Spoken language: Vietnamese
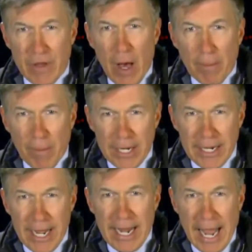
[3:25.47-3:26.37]
và mối
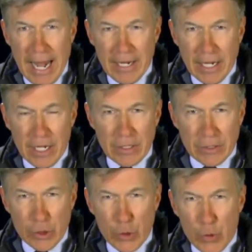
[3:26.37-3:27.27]
quan tâm của
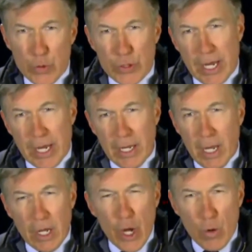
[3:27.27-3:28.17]
tướng Kelly và
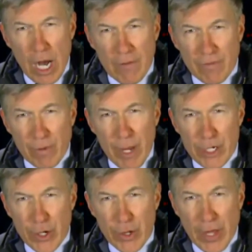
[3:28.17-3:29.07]
những người khác về
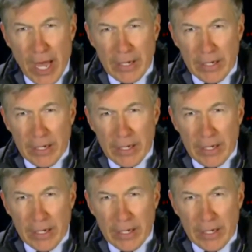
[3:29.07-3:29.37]
bà Trump